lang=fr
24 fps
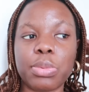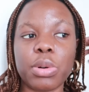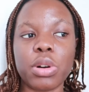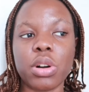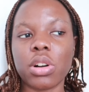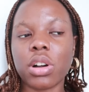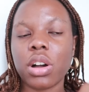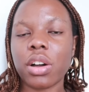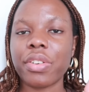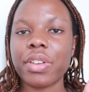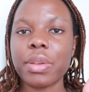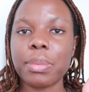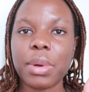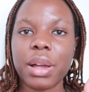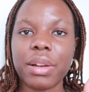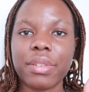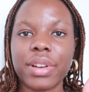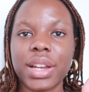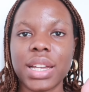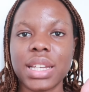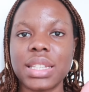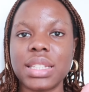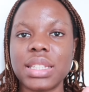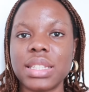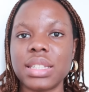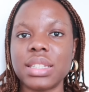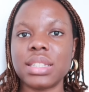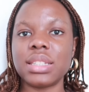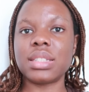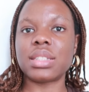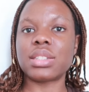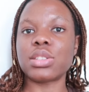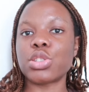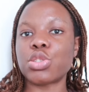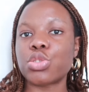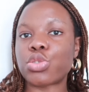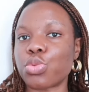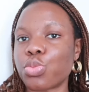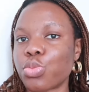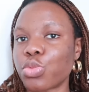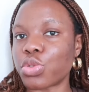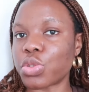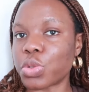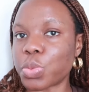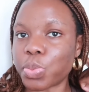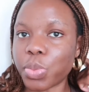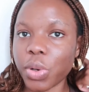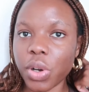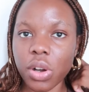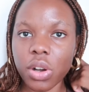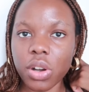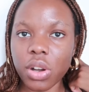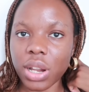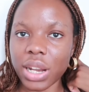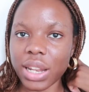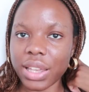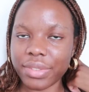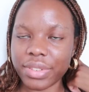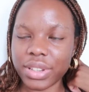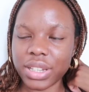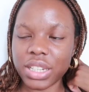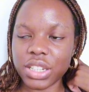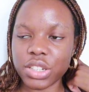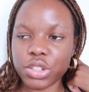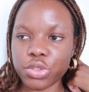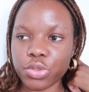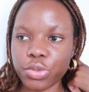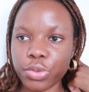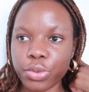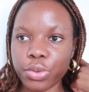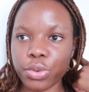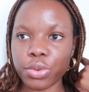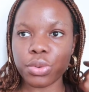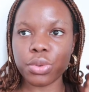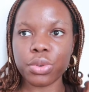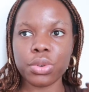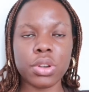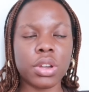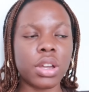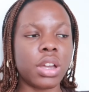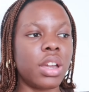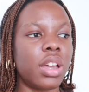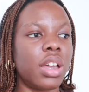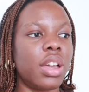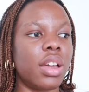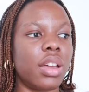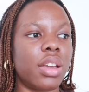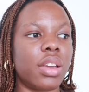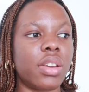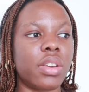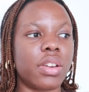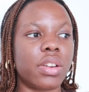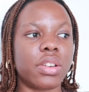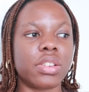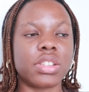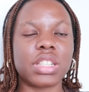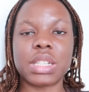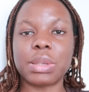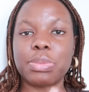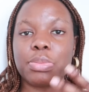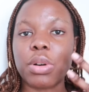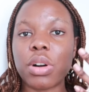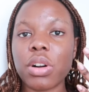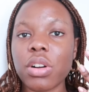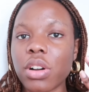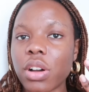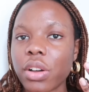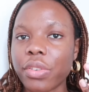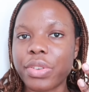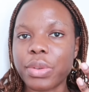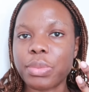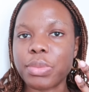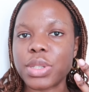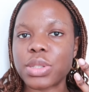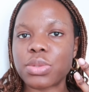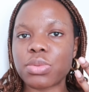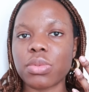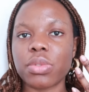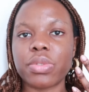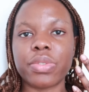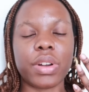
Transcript: pas encore fait ma valise, je me suis pas encore lavé les cheveux, euh, j'ai pas encore fait mes ongles.